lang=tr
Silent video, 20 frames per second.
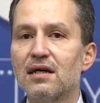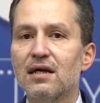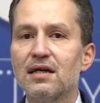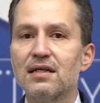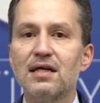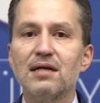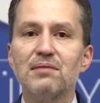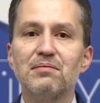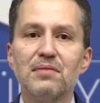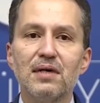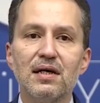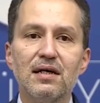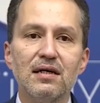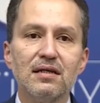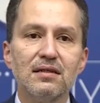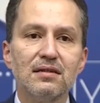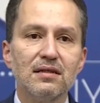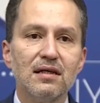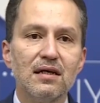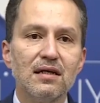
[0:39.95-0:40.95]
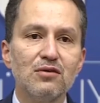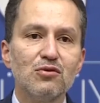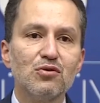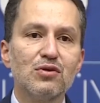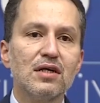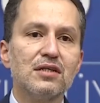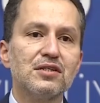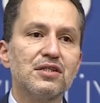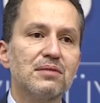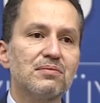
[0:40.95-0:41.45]
ayan beyan
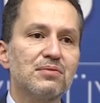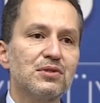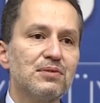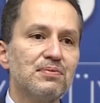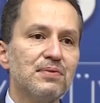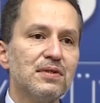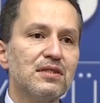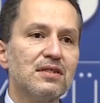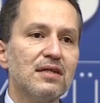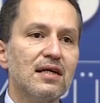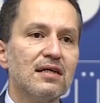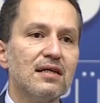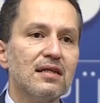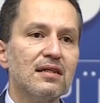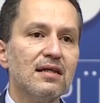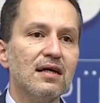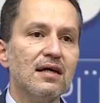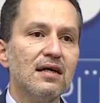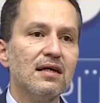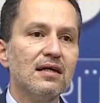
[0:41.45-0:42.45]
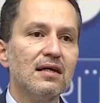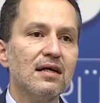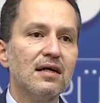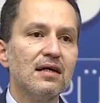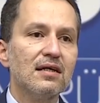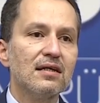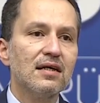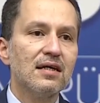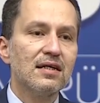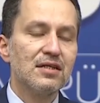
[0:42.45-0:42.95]
ayyuka çıkmış bir şekilde
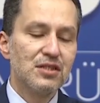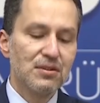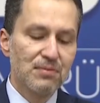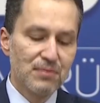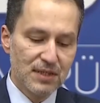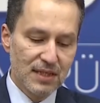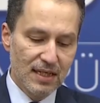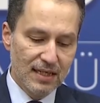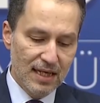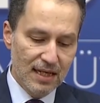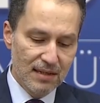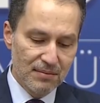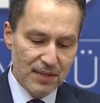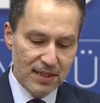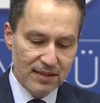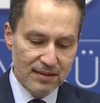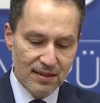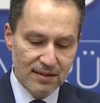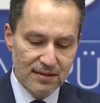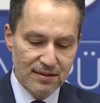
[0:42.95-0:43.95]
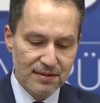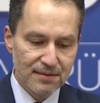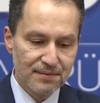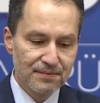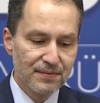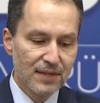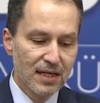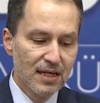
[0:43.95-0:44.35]
karşımıza gelmektedir.